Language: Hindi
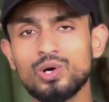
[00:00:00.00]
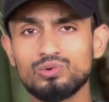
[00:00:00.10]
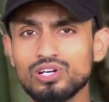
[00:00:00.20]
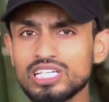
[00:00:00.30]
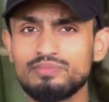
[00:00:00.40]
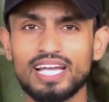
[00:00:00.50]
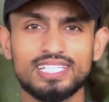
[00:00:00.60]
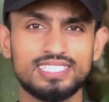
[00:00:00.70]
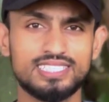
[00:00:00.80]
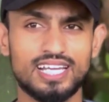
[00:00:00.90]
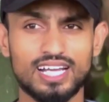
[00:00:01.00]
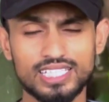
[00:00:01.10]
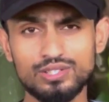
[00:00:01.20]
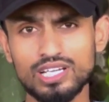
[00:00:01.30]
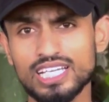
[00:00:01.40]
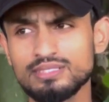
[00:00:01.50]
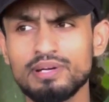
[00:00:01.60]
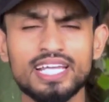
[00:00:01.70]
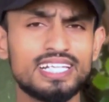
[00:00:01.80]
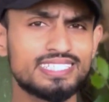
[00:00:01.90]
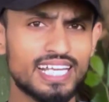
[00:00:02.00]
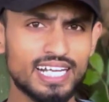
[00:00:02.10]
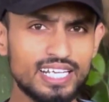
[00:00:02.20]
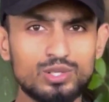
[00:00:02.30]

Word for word: वो ही बाई कीजिएगा क्योंकि इस मैंने रिसेंटली